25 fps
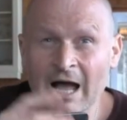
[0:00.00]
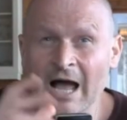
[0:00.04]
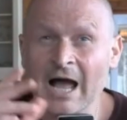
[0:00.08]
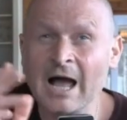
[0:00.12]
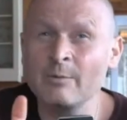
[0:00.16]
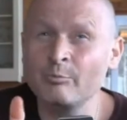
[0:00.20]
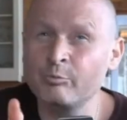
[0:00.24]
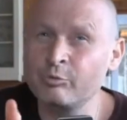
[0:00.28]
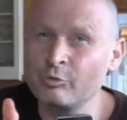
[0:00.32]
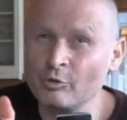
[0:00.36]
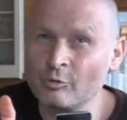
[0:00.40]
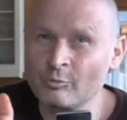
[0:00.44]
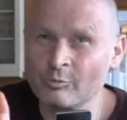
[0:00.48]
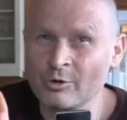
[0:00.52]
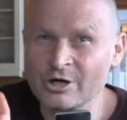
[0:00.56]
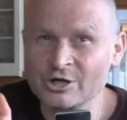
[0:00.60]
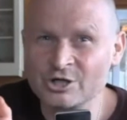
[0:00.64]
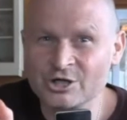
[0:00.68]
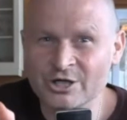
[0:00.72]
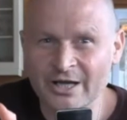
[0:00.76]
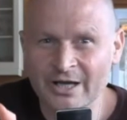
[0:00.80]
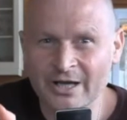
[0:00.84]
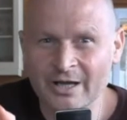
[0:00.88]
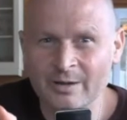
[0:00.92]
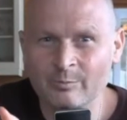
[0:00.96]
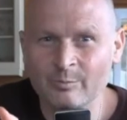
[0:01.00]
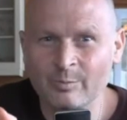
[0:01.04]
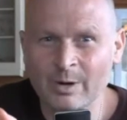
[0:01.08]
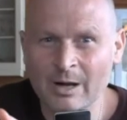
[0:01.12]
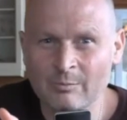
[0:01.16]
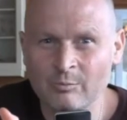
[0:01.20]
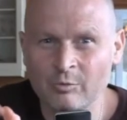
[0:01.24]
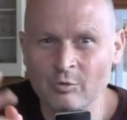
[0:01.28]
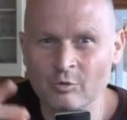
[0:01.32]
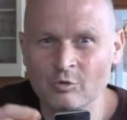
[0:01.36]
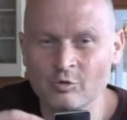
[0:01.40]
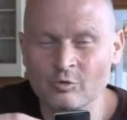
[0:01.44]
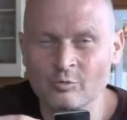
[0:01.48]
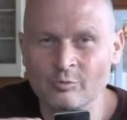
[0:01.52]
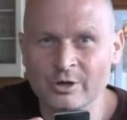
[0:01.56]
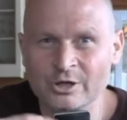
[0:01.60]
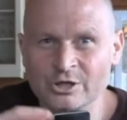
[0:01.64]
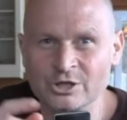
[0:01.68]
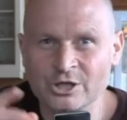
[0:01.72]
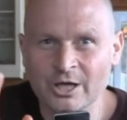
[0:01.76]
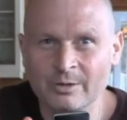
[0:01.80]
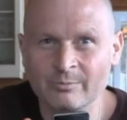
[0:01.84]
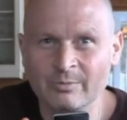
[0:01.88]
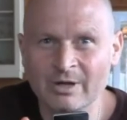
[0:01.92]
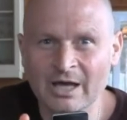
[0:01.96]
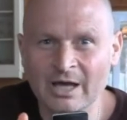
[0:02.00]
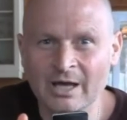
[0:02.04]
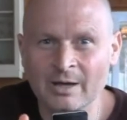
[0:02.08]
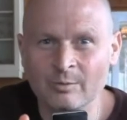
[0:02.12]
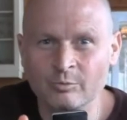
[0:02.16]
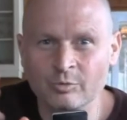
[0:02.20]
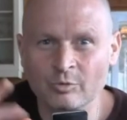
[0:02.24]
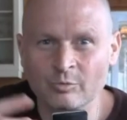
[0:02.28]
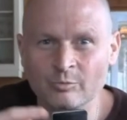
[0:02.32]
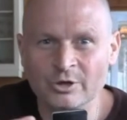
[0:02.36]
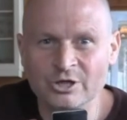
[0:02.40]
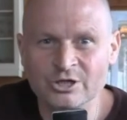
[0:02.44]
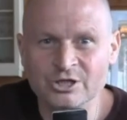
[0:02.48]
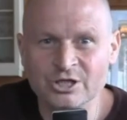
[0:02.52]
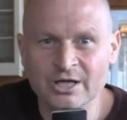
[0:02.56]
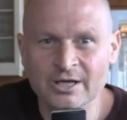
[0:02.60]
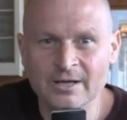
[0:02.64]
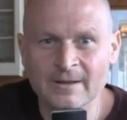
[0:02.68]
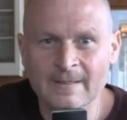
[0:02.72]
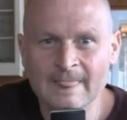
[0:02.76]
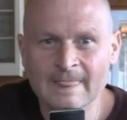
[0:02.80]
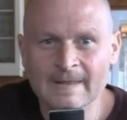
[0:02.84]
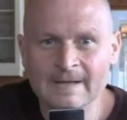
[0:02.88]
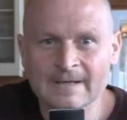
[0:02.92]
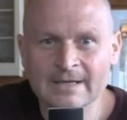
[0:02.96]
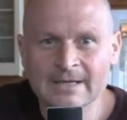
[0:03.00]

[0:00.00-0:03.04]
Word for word: Un peu moins cher, pas beaucoup moins cher, mais un peu moins cher